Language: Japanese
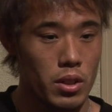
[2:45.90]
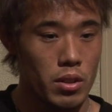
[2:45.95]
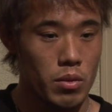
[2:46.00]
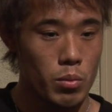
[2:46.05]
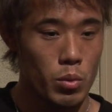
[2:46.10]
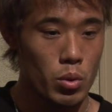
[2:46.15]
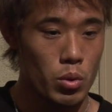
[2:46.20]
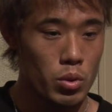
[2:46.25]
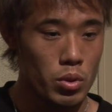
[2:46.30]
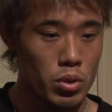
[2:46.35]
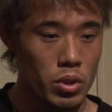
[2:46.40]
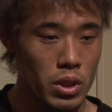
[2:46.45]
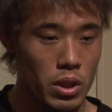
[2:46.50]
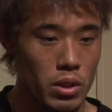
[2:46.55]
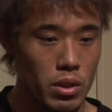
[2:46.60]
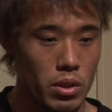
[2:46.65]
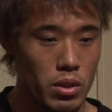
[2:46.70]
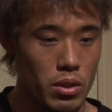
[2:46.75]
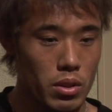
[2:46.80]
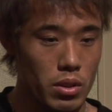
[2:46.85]
もう本当
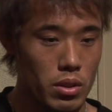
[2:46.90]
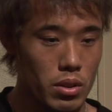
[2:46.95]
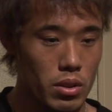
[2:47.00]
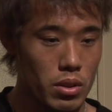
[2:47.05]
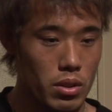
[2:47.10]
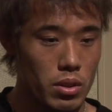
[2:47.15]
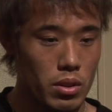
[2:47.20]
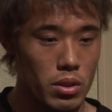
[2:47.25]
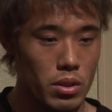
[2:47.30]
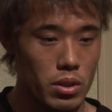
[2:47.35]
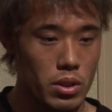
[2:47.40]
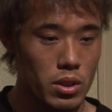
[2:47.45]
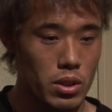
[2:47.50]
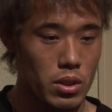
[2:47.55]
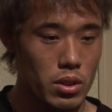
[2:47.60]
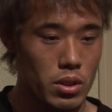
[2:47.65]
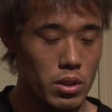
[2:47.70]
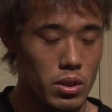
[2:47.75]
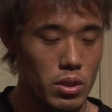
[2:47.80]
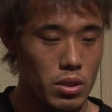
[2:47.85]
に
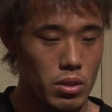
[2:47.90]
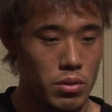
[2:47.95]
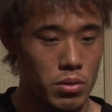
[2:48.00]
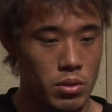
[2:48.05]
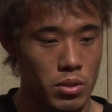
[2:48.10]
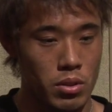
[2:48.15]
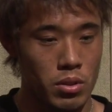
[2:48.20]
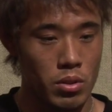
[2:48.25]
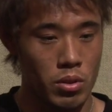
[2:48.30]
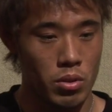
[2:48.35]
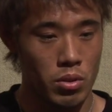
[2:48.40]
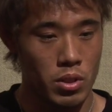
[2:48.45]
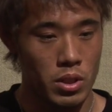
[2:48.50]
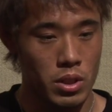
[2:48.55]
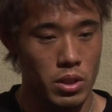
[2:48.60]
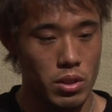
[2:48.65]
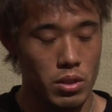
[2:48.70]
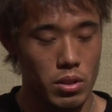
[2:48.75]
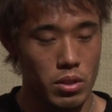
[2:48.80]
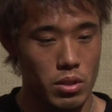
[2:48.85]
普通の
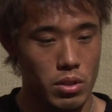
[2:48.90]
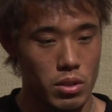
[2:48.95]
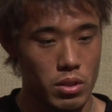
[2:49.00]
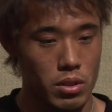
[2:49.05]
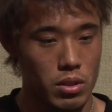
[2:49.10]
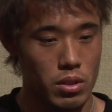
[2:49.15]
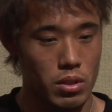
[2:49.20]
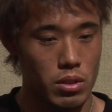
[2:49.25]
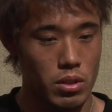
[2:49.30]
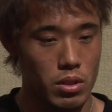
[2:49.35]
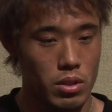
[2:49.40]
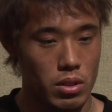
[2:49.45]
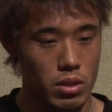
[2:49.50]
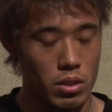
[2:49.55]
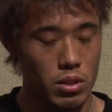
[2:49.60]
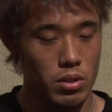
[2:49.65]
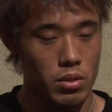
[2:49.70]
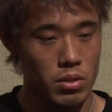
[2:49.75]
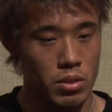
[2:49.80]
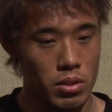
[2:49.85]

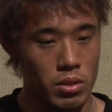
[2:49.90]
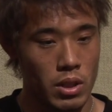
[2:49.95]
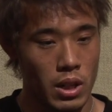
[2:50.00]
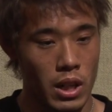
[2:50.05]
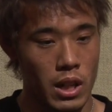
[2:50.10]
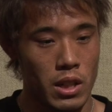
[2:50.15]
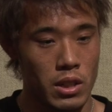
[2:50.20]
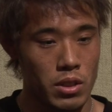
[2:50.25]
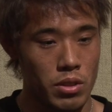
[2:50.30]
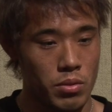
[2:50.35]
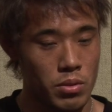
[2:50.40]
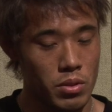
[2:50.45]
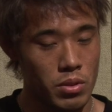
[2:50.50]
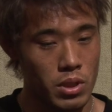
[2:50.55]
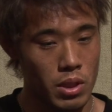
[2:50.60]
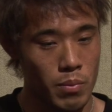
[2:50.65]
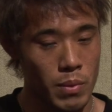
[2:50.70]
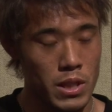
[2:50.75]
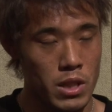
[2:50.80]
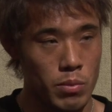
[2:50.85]
普通な感じ普通っ
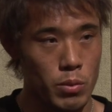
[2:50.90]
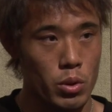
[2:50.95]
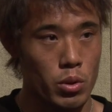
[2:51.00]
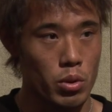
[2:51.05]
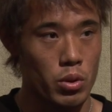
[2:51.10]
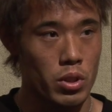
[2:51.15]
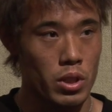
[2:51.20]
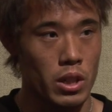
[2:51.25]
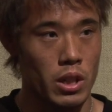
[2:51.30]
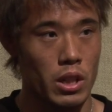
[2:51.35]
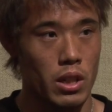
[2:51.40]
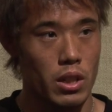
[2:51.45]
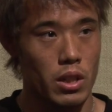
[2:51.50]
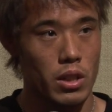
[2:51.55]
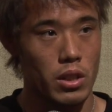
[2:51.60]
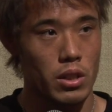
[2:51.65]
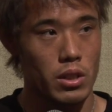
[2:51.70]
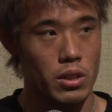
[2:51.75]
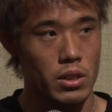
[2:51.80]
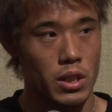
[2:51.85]
ていうか、いつも通りな
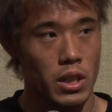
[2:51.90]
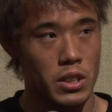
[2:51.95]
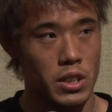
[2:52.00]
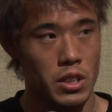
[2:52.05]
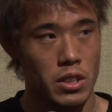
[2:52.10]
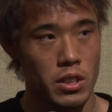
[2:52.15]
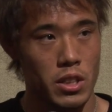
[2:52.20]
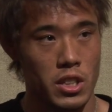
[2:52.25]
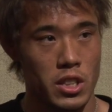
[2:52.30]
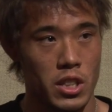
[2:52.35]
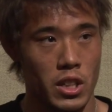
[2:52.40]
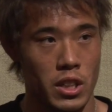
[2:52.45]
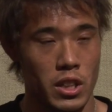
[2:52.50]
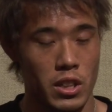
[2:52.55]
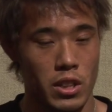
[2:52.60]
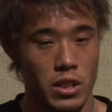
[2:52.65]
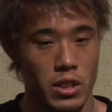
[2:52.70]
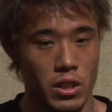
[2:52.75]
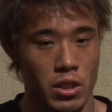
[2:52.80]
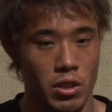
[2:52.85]
大切な試合っ
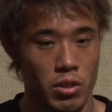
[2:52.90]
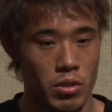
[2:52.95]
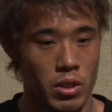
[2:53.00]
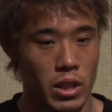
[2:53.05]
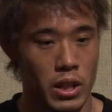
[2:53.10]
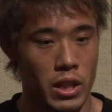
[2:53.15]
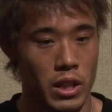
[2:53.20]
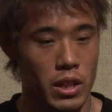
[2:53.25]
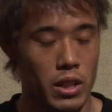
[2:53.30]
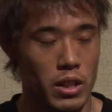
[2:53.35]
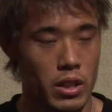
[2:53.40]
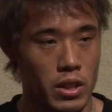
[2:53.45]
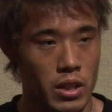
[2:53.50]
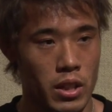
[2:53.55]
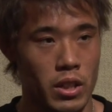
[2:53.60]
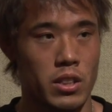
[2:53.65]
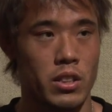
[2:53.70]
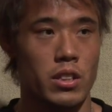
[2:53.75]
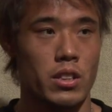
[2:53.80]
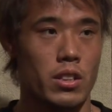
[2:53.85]
ていうだけ
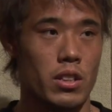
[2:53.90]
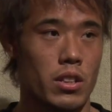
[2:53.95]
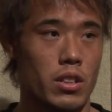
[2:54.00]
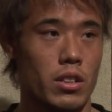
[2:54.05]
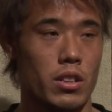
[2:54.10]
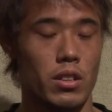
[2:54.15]
です。